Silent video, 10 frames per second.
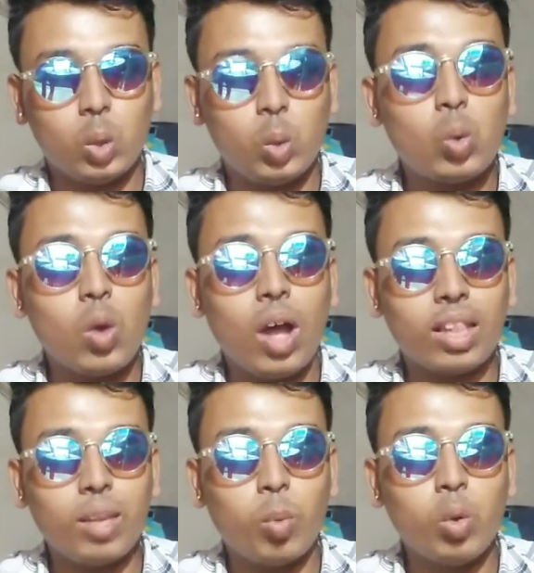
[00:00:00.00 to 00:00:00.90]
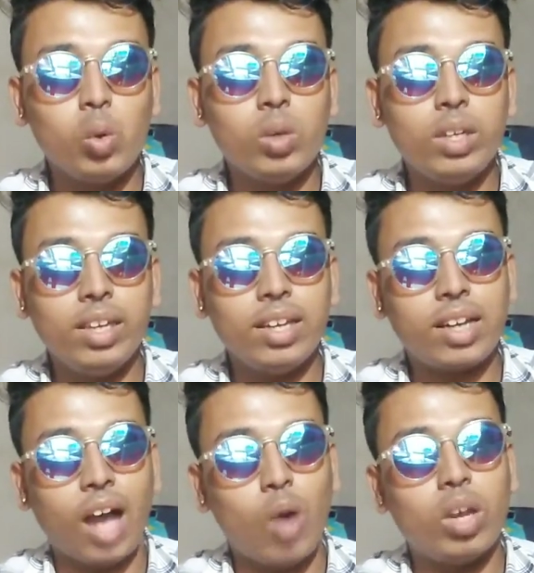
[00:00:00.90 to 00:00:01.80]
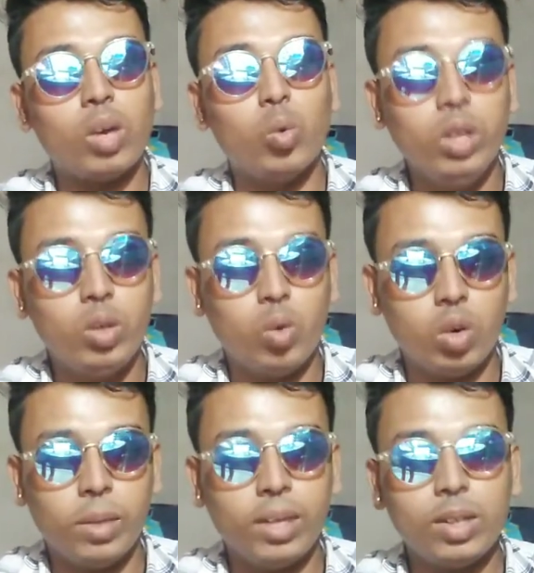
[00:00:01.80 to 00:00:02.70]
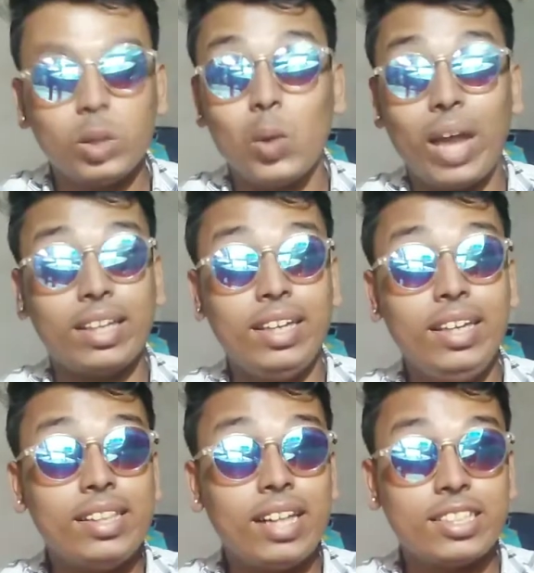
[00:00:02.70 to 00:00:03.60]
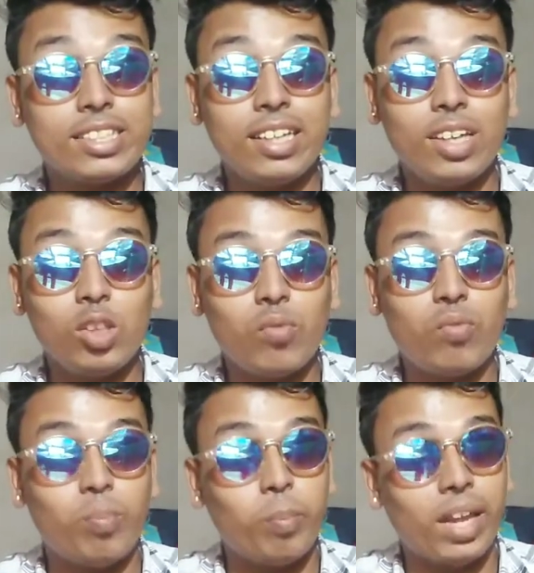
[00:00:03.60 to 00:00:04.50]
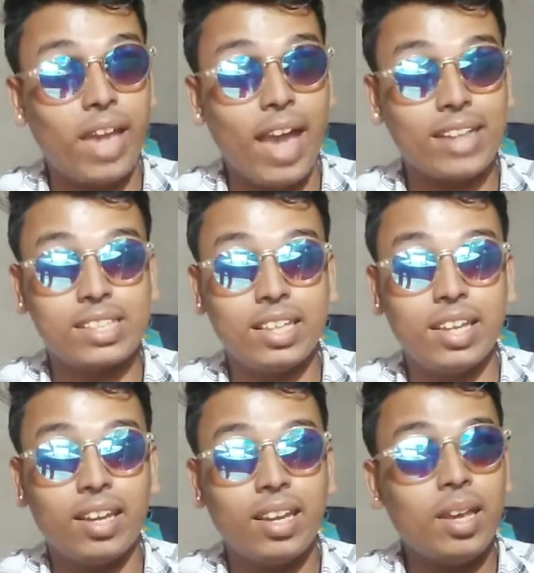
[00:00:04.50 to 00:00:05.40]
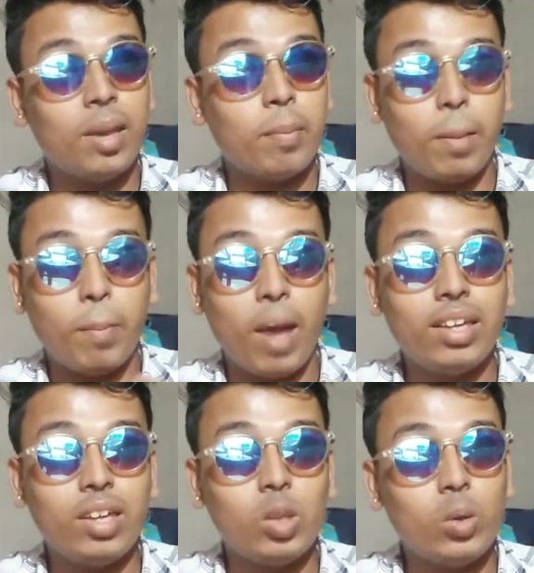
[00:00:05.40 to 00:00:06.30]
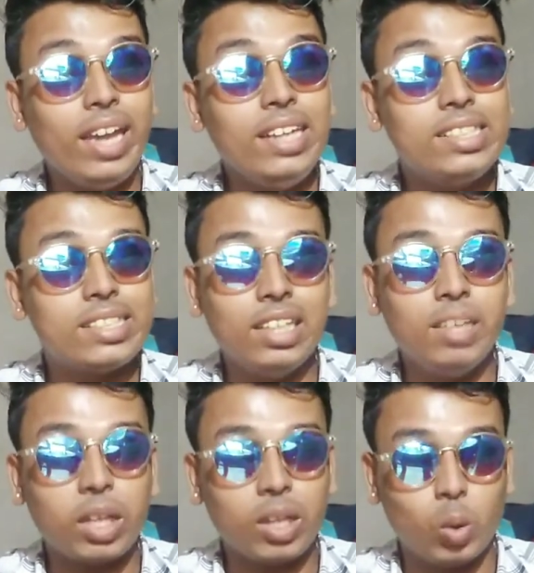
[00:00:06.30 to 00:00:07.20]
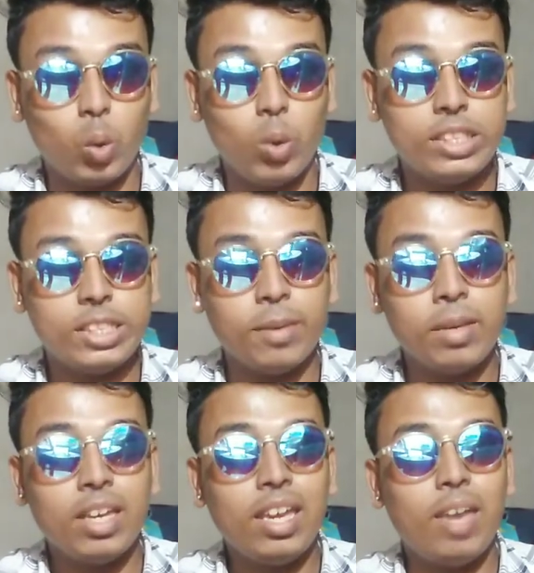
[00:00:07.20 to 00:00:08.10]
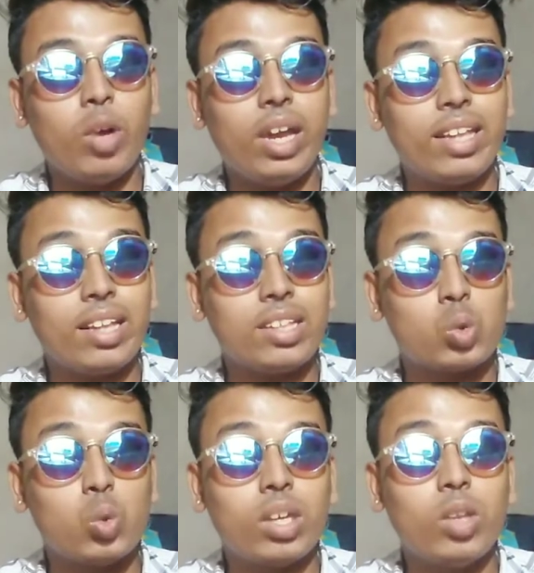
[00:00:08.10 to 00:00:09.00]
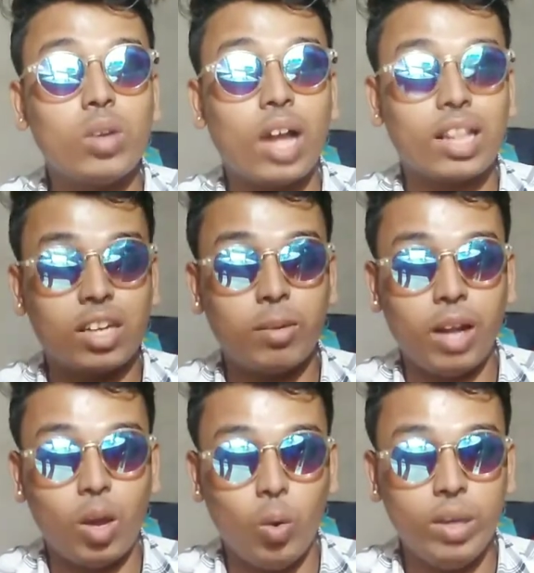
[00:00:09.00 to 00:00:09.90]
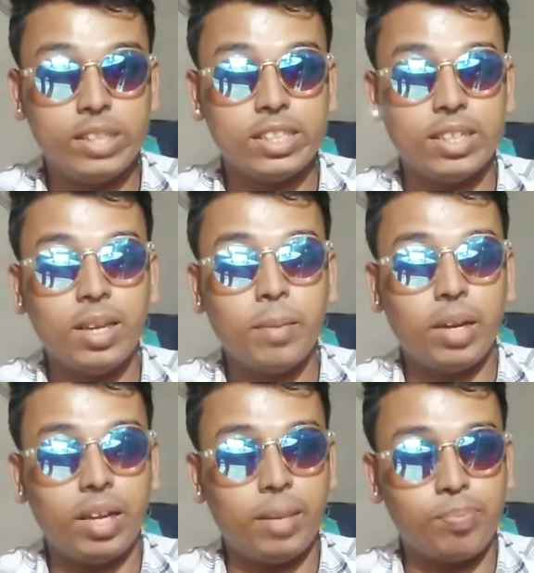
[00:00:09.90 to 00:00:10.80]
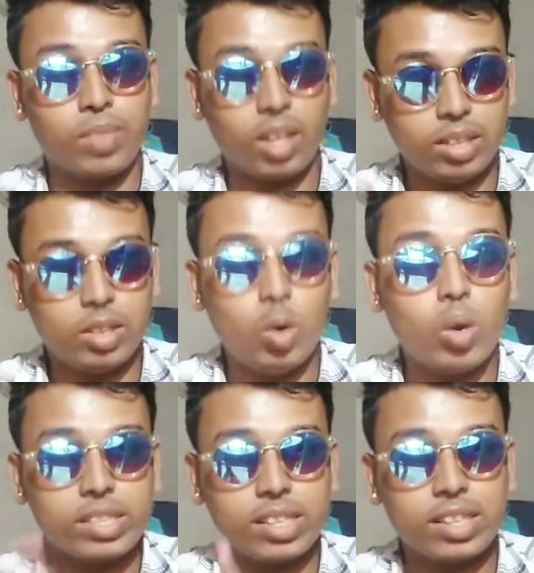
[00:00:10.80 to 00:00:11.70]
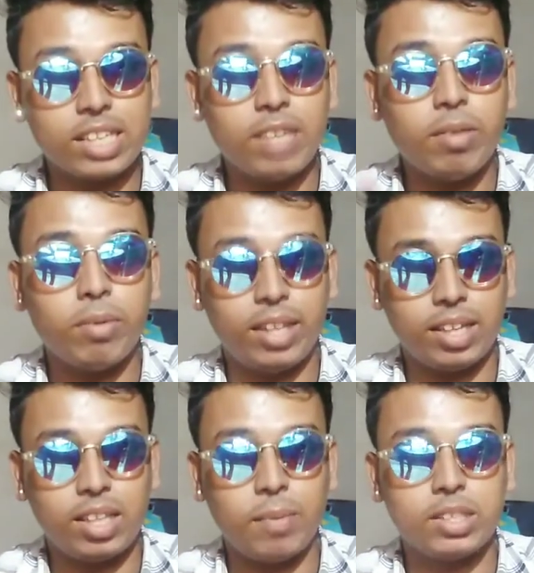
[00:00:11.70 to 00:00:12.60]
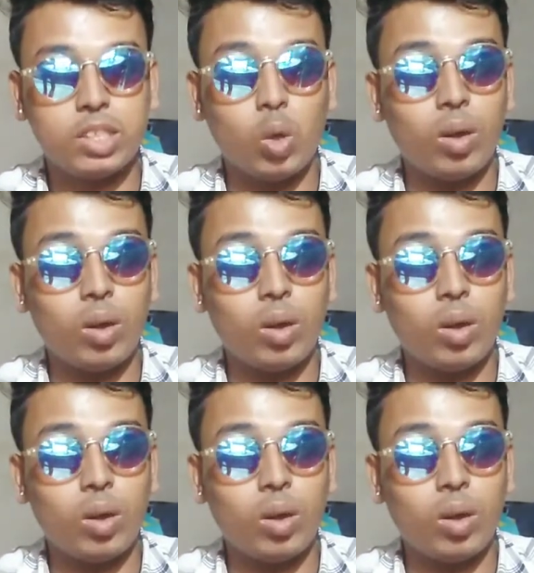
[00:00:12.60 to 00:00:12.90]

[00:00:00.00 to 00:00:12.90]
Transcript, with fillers: দুটো হাতে বন্দুক নিয়ে কাউকে গুলি করবে তো একটা ইন্টারেস্টিং কিন্তু মানে অ্যাকশনের মানে মান কিন্তু এই সিনেমাতে রয়েছে হয়েছে এবং এটা শ্যুট কিন্তু রাত্রেবেলা হয়েছে মানে লোকেশনটা সেইভাবে দেখতে পাচ্ছি